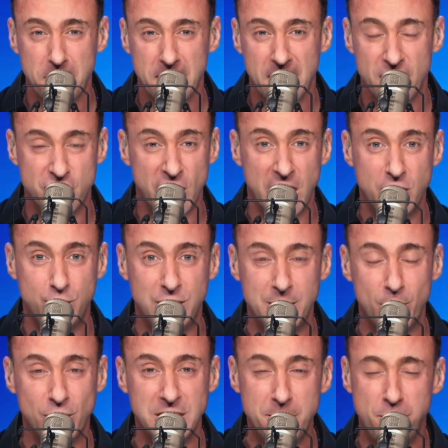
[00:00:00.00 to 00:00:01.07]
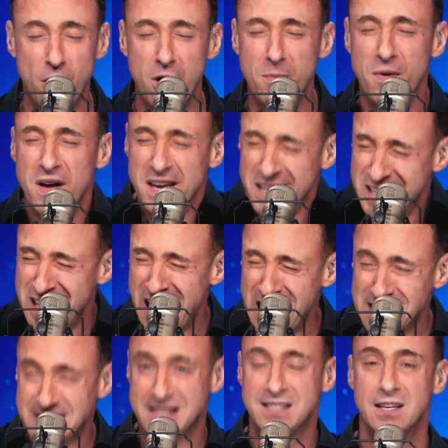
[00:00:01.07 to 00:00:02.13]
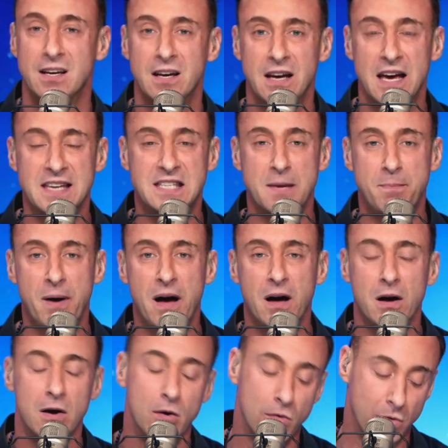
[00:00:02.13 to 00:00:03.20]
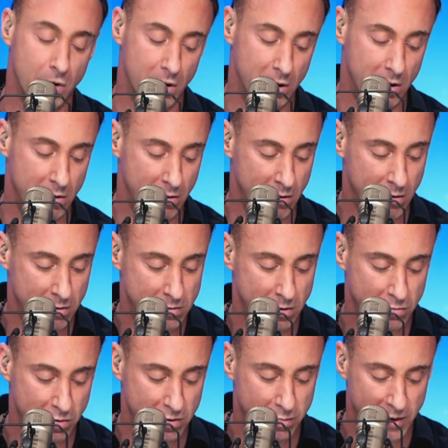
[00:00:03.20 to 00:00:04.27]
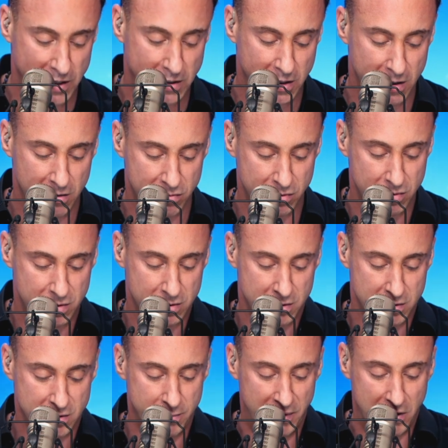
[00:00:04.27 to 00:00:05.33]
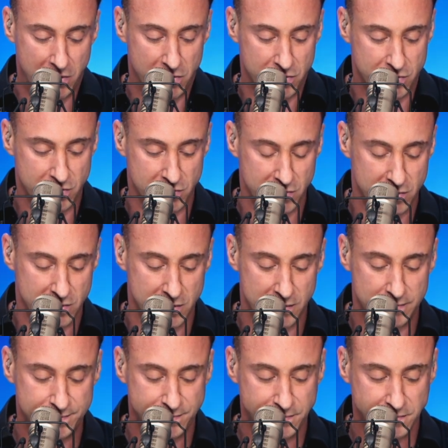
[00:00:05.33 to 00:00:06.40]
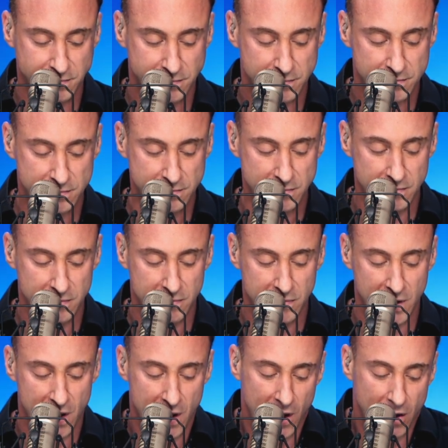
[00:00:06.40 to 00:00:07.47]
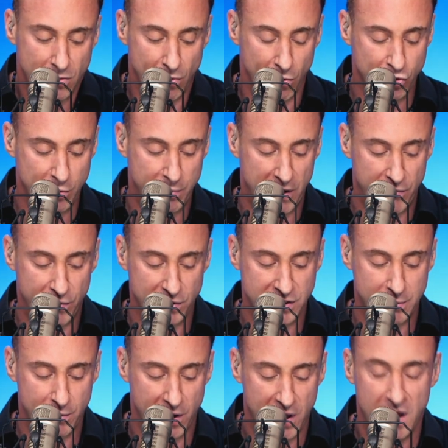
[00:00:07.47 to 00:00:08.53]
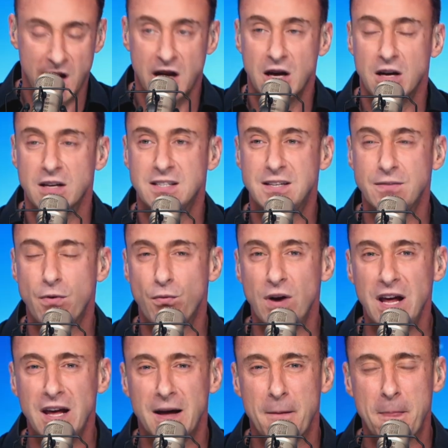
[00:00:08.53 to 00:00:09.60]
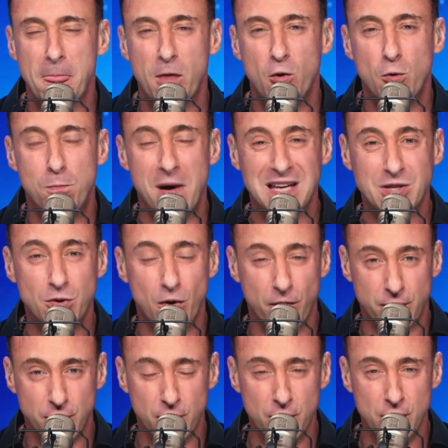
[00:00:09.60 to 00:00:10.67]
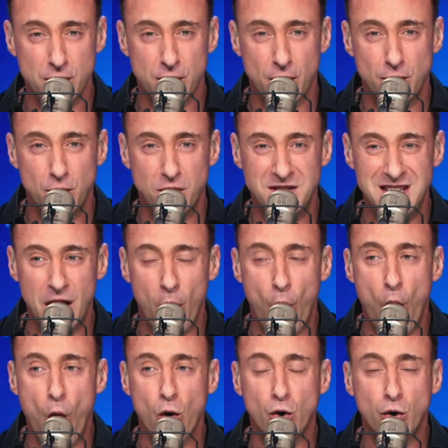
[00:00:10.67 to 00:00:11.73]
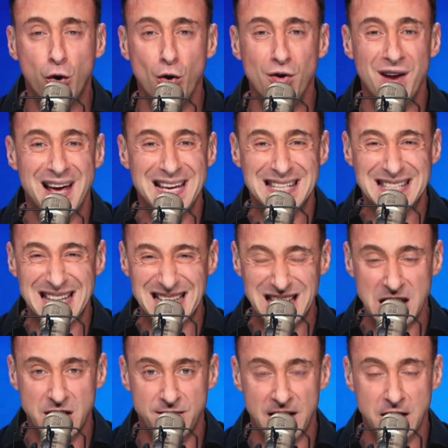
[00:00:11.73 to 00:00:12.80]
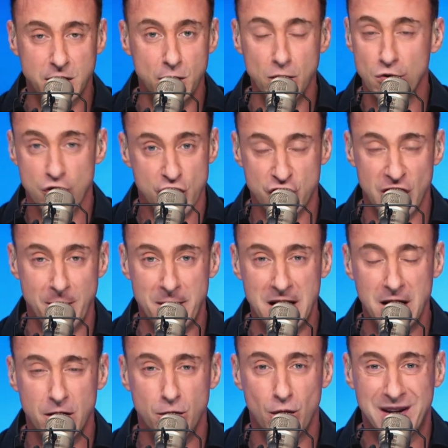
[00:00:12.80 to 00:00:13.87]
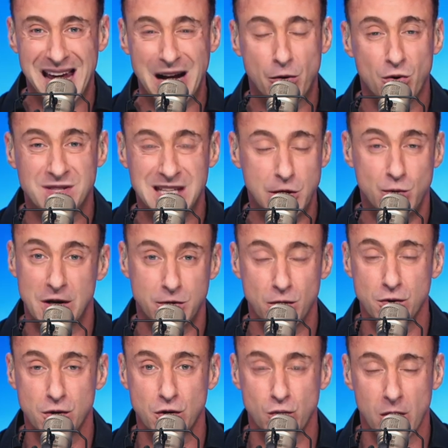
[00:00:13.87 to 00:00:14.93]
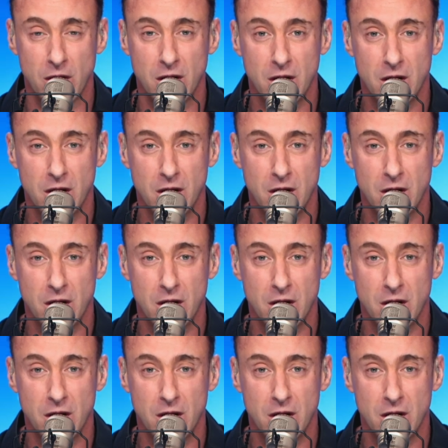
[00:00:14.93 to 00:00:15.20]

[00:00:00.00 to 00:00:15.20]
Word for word: J'ai réussi mon diplôme, yes Et c'est pas, ouais, oh, de toute manière, ce c'est pas grand-chose. Non, j'ai pas forcément. Si vous voulez, une personne envieuse ne tire aucune satisfaction, jamais, de quelque situation que ce soit.